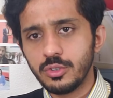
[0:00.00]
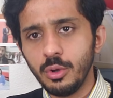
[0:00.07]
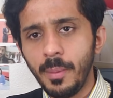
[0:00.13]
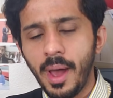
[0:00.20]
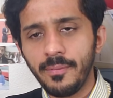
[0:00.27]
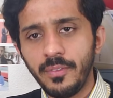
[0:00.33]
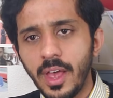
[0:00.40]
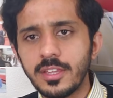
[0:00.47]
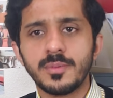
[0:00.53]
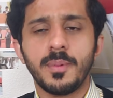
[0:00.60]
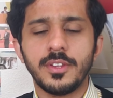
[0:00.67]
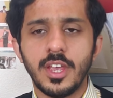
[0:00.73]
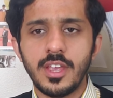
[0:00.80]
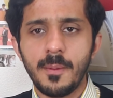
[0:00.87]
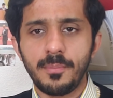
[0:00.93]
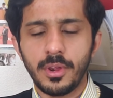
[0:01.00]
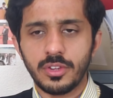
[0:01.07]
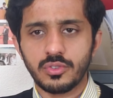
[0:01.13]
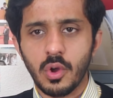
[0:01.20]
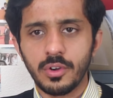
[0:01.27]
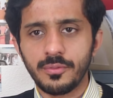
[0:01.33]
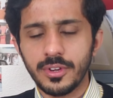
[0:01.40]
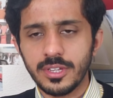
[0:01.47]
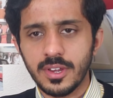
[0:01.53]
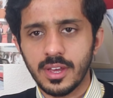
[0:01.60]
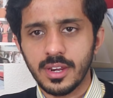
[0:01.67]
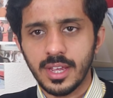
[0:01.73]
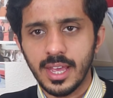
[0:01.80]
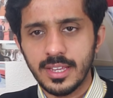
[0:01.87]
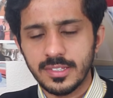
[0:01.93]
सुबह 10 बजे ये प्रेस कॉन्फ्रेंस
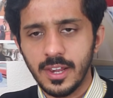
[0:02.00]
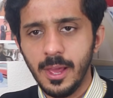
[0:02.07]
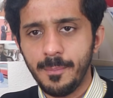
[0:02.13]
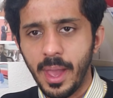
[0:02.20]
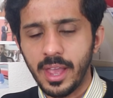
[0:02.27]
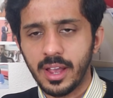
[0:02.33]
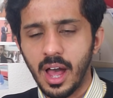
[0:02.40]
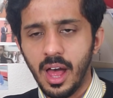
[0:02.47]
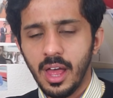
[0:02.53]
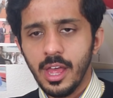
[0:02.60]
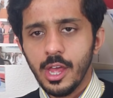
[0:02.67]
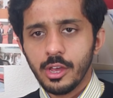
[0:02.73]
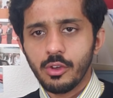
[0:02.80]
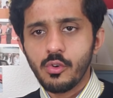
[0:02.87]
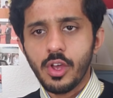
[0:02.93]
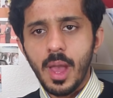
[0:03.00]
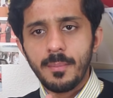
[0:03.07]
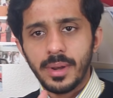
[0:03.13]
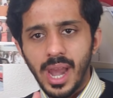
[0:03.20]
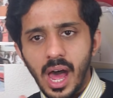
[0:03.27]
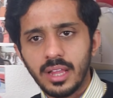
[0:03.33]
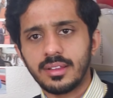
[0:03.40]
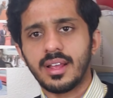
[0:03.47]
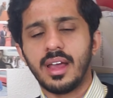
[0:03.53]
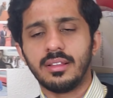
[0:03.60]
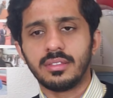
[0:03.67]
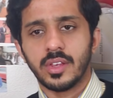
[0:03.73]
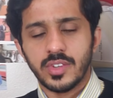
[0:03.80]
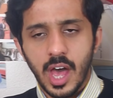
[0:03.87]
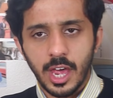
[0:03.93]
करके इसलिए फेंका क्योंकि हम रात का
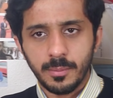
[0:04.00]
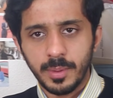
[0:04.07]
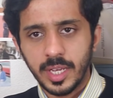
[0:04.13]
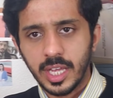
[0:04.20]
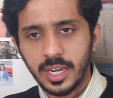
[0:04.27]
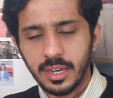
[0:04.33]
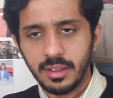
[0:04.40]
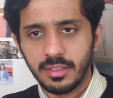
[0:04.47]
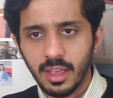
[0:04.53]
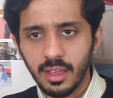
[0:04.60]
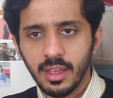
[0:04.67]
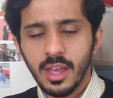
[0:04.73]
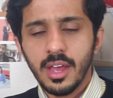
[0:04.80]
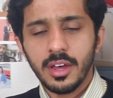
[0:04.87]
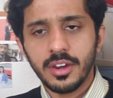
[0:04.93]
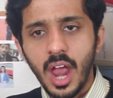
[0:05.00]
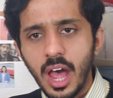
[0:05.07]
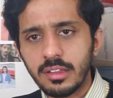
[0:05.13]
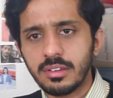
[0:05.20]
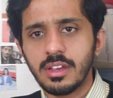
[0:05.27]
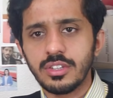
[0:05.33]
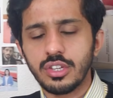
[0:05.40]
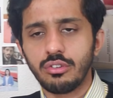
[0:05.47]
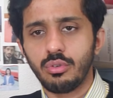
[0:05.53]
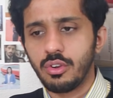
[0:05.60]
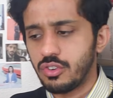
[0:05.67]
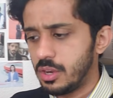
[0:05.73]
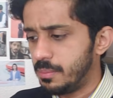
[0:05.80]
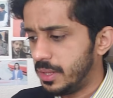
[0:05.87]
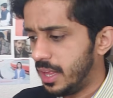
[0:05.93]
इंतजार भी कर रहे थे रात की
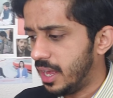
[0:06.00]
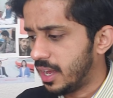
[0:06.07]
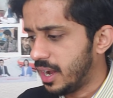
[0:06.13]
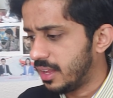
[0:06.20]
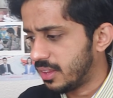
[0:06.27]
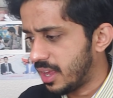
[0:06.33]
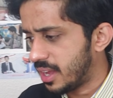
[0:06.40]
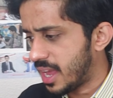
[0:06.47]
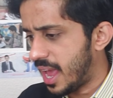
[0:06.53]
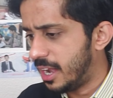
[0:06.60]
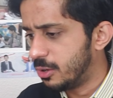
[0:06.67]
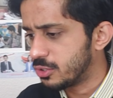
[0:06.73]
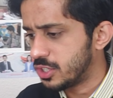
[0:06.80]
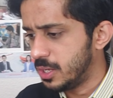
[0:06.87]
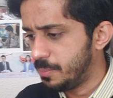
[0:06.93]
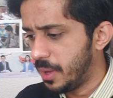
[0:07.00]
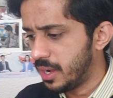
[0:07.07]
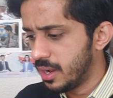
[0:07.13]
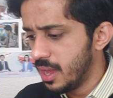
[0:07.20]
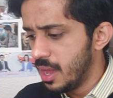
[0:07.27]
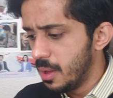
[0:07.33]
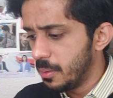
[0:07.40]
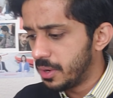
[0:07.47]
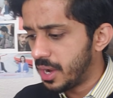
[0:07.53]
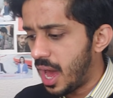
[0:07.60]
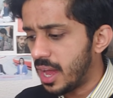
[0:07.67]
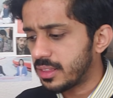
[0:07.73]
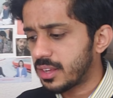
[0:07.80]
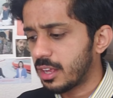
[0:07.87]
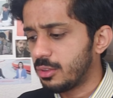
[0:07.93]
सिचुएशन भी देख रहे थे कि एलओसी पर
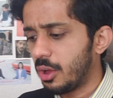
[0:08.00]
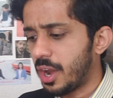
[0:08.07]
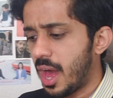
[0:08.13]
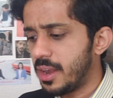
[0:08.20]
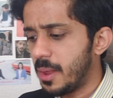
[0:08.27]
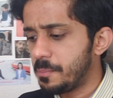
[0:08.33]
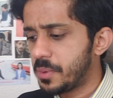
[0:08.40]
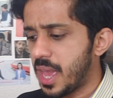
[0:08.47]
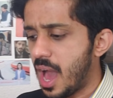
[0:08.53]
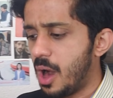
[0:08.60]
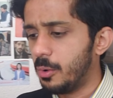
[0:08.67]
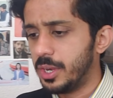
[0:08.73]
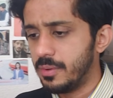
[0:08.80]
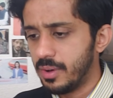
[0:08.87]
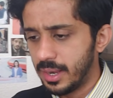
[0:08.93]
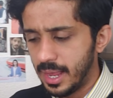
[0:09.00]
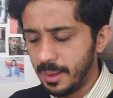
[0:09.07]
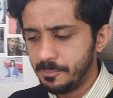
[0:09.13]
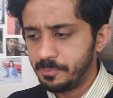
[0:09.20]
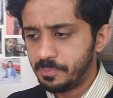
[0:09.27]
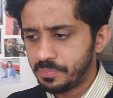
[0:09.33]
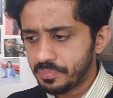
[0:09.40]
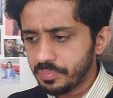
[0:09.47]
रात के दौरान अब क्या होने वाला है